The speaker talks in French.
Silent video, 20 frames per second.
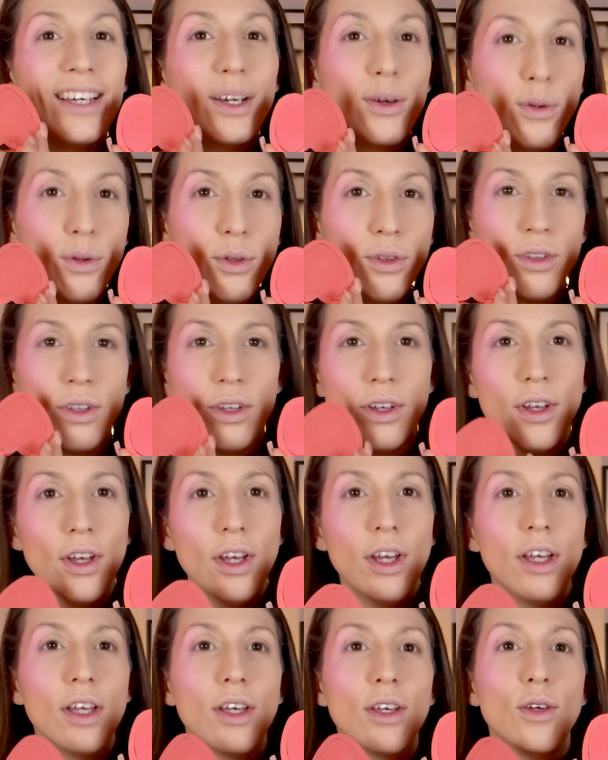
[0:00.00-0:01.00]
terreuse
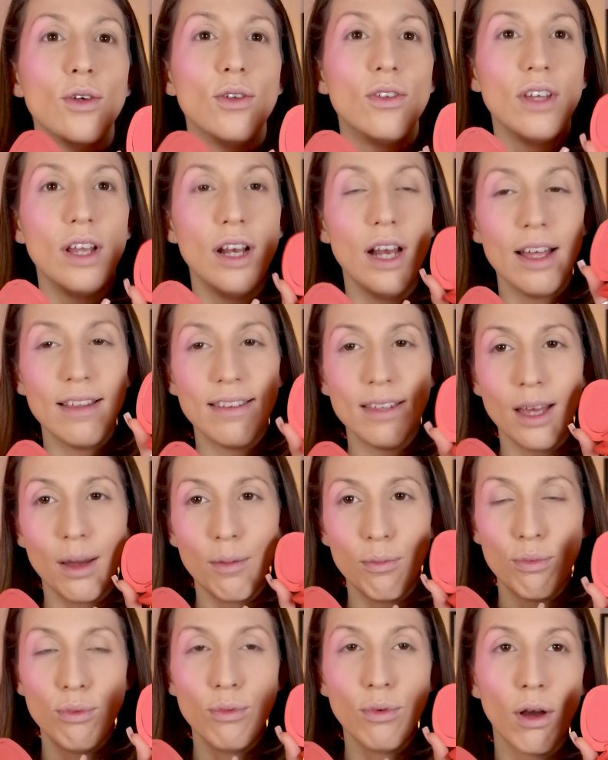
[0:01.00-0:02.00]
que celle-là c'est
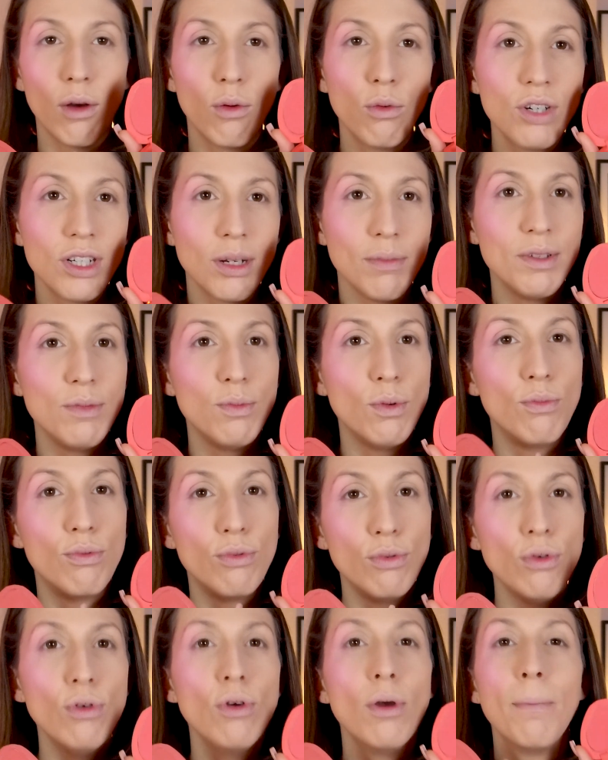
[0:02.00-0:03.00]
un, rouge un petit peu
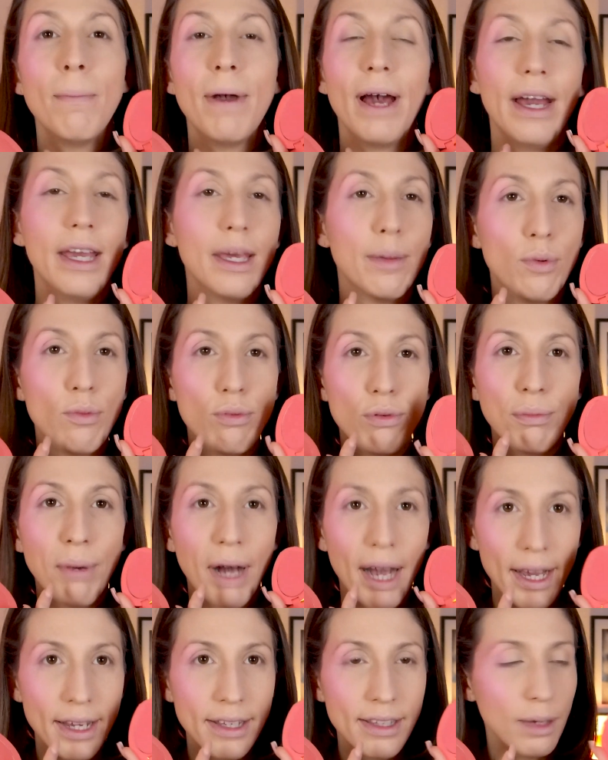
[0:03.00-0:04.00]
plus, pareil un peu plus
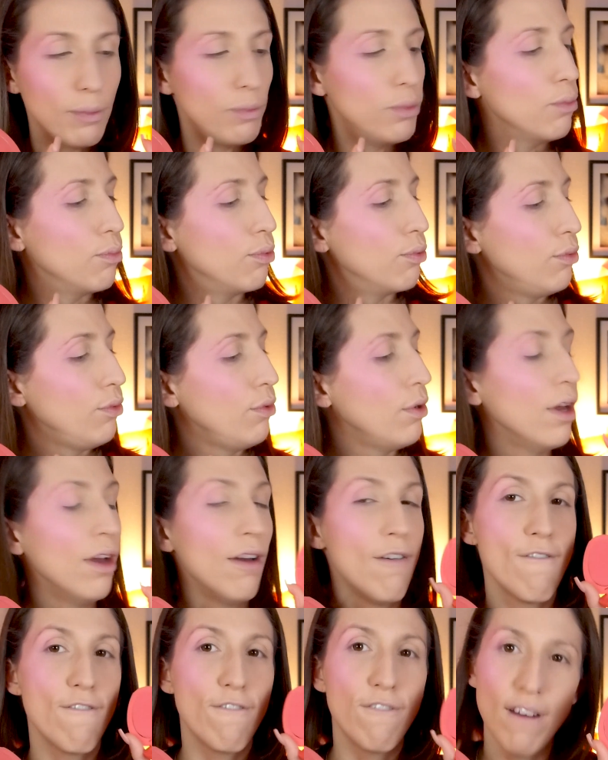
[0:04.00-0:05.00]
bright, un peu plus
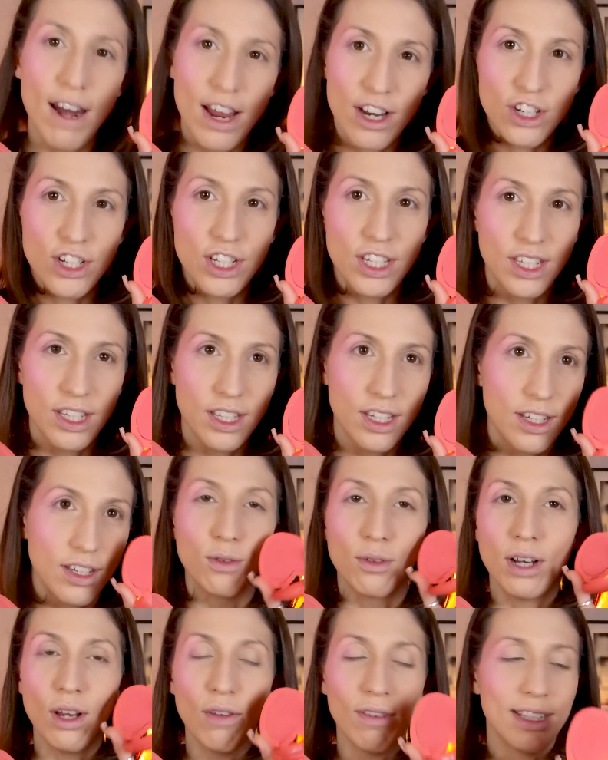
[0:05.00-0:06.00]
flashy.
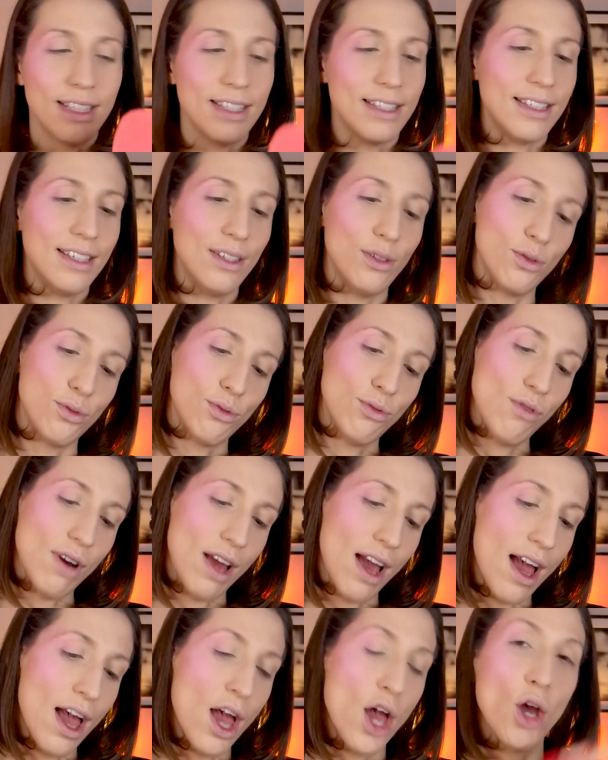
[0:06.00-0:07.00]
Donc là on va tester du coup
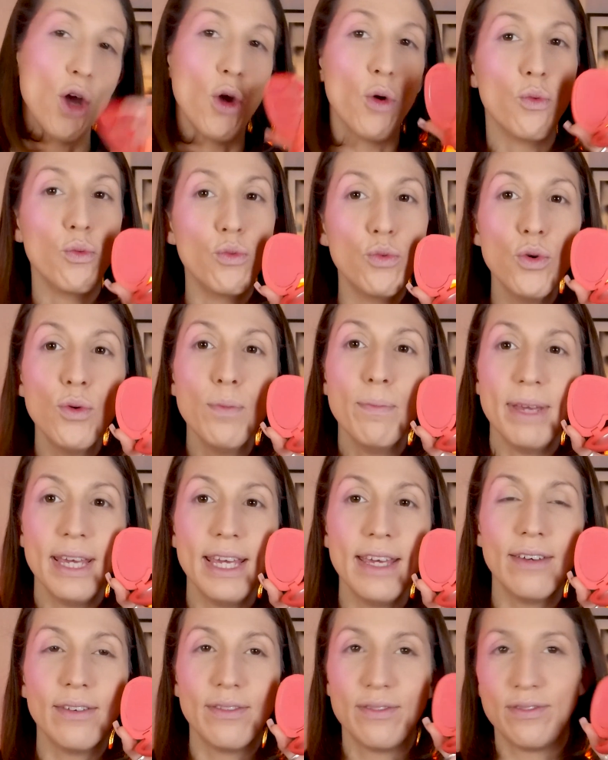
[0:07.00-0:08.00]
la Woomy